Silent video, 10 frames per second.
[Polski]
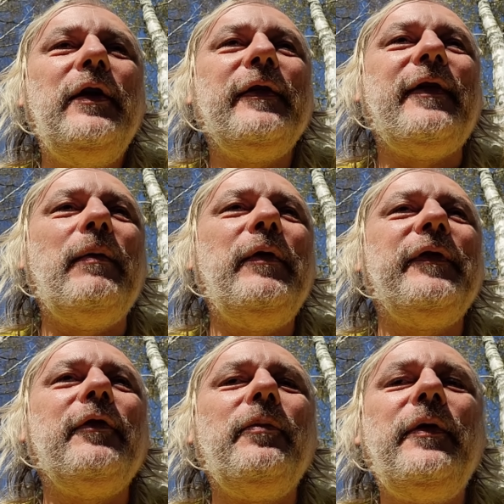Same
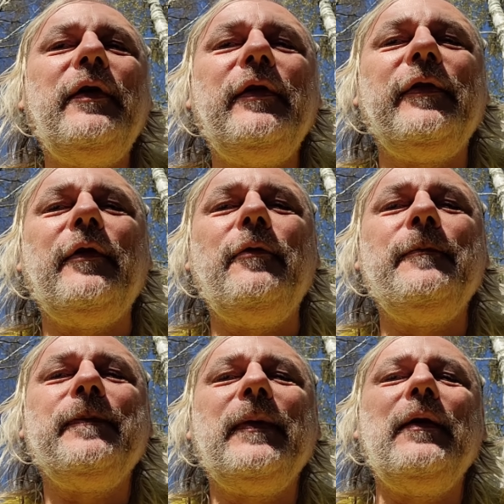w sobie są
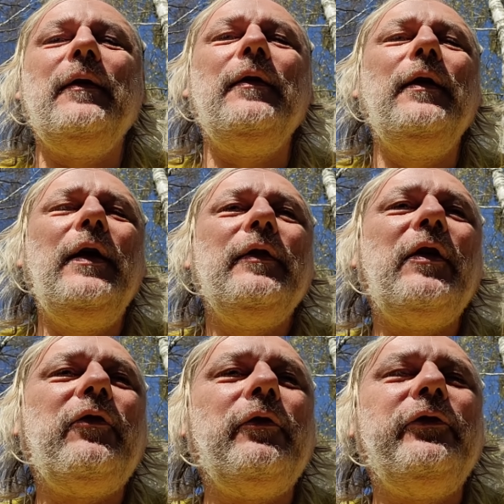mm, e,
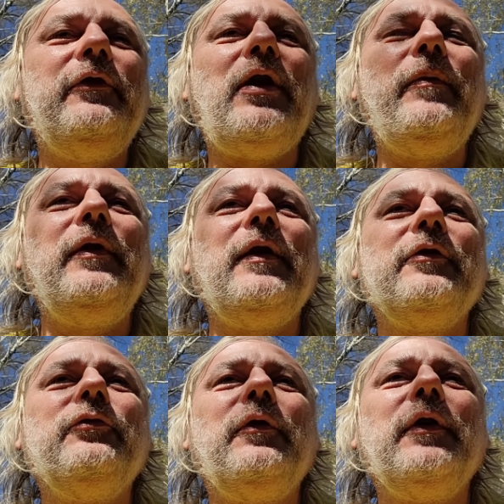też roślinami, na
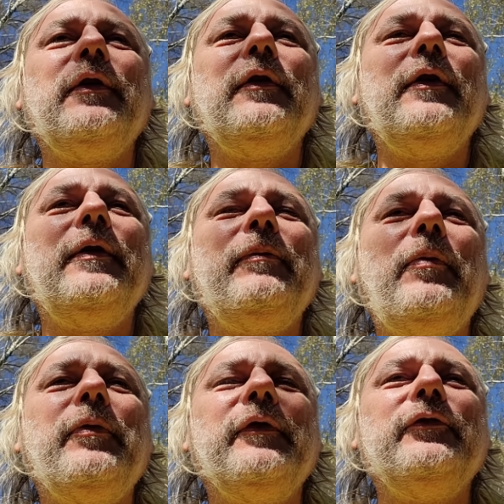których e,
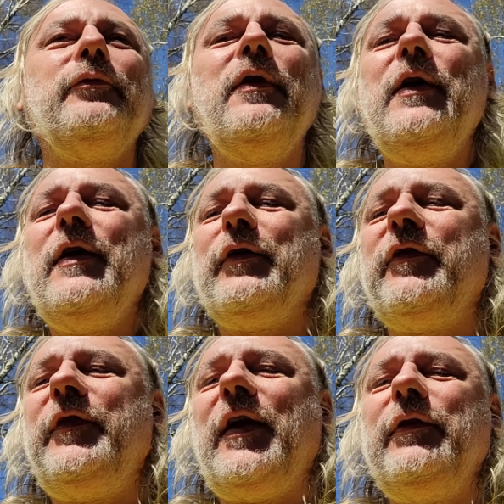po prostu
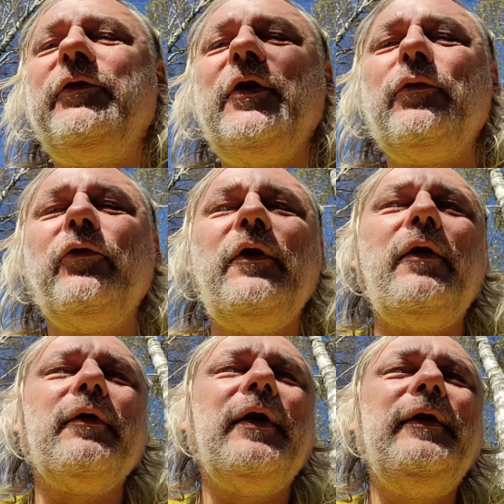rozwijają się różne
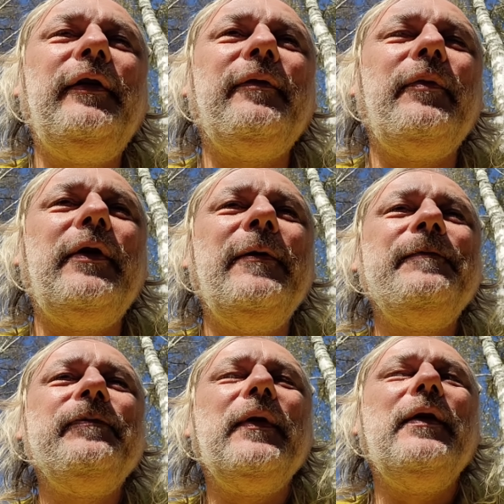organizmy
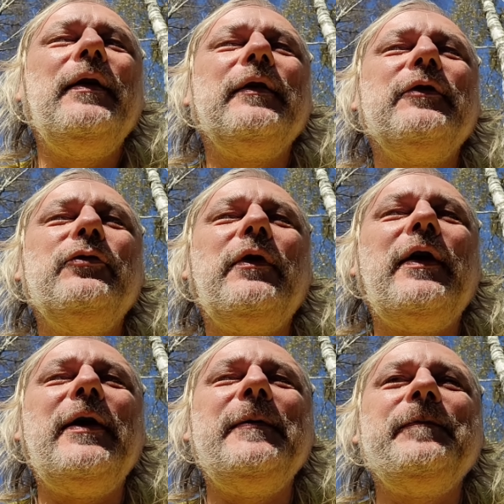E,
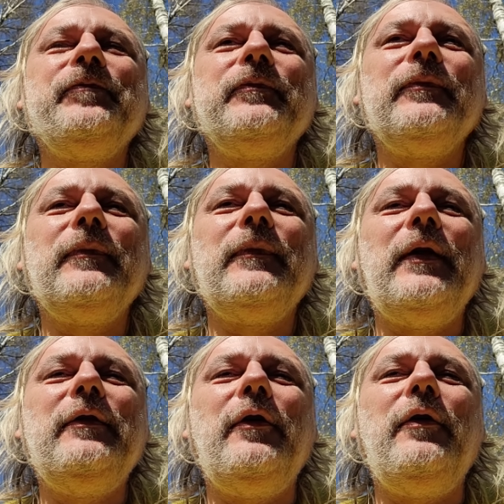które
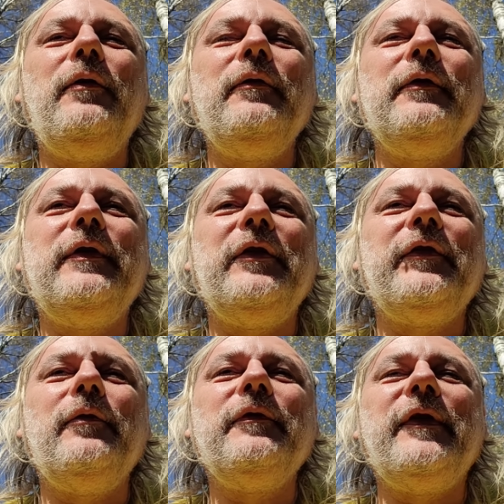mm, no, e, też
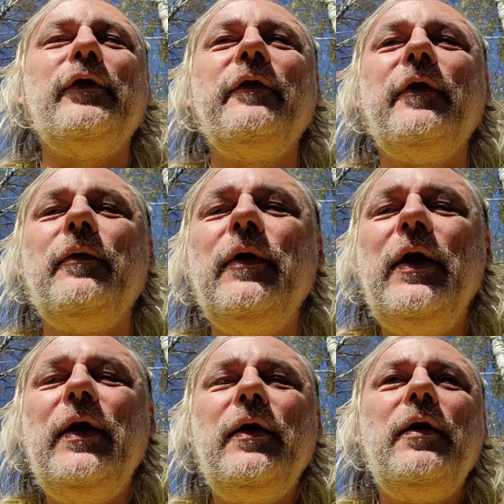są, stanowią
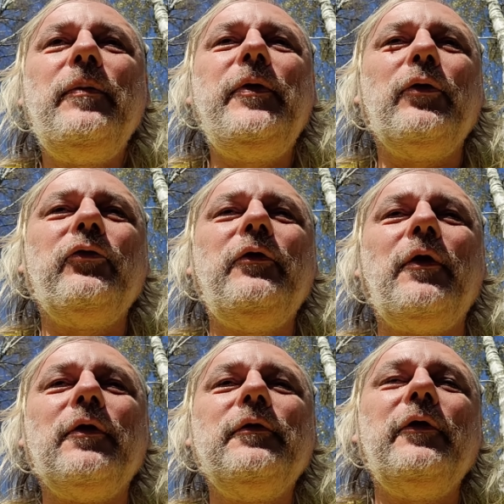e,
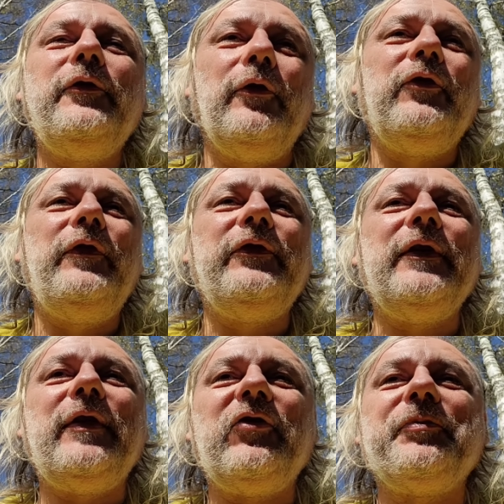bioróżnorodność i
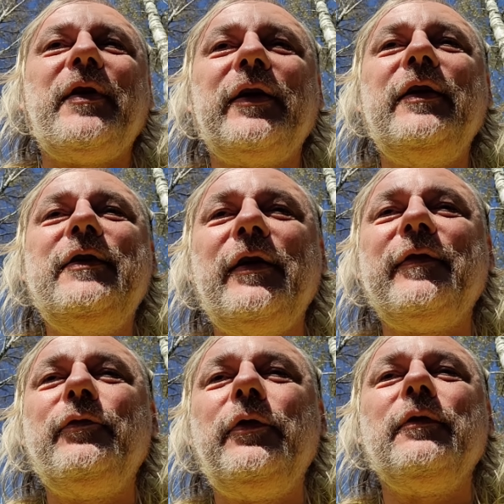oczywiście też ptaki
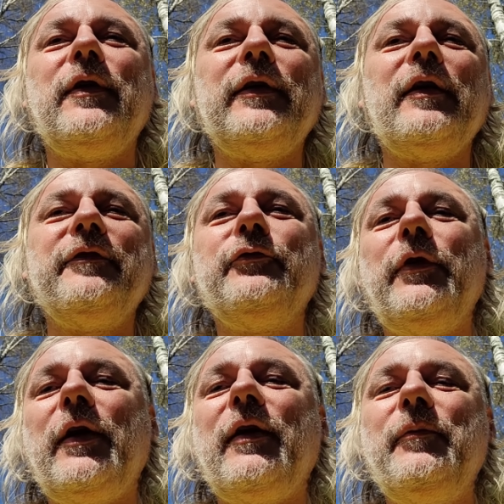gniazdują tak jak w
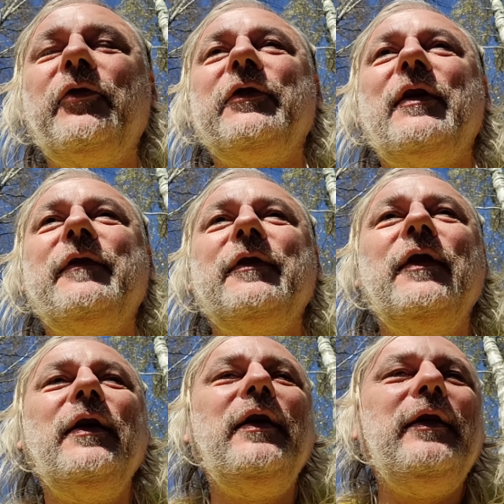tujach, a może nawet
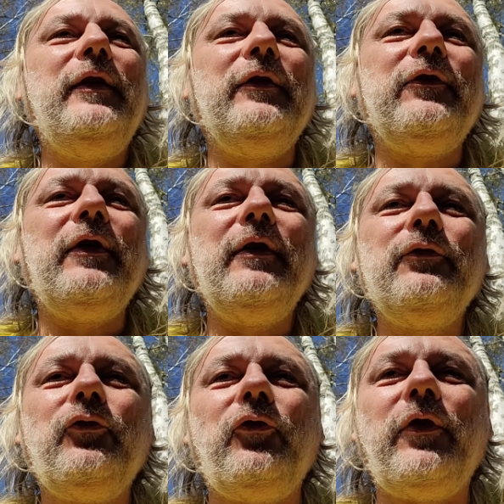jeszcze
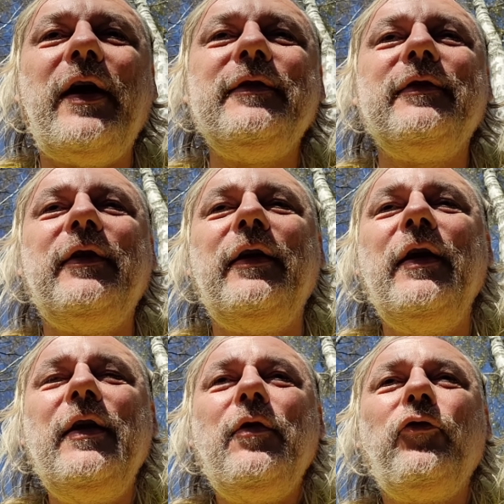dużo chętniej.
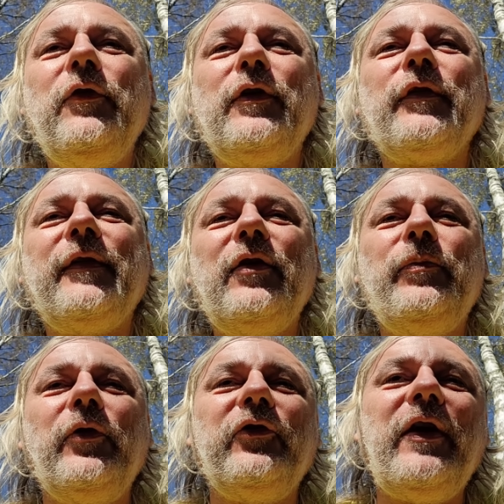Różnego rodzaju
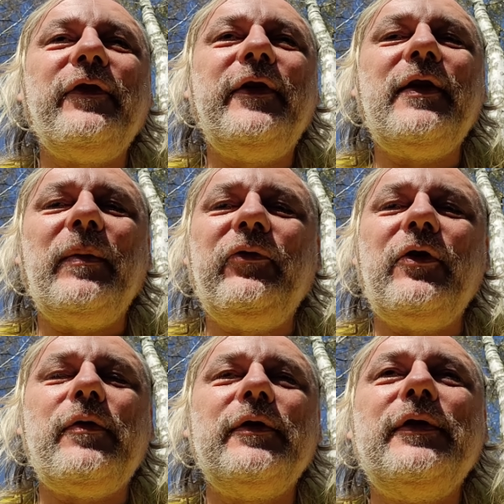pokrzewki na
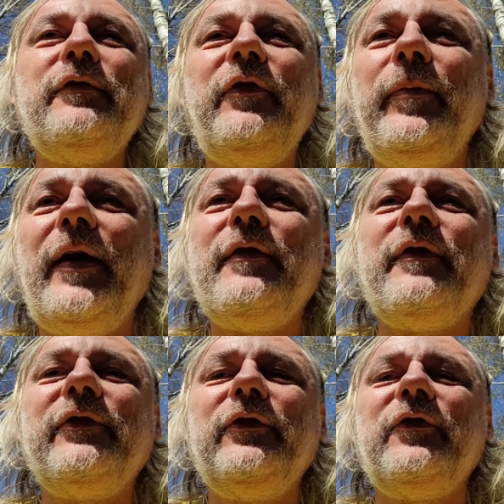przykład, one uwielbiają
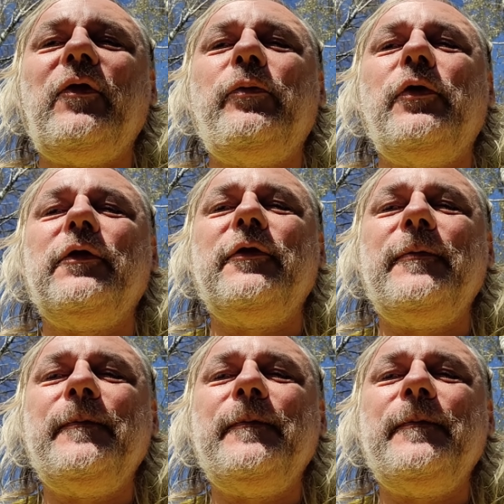właśnie żywopłoty.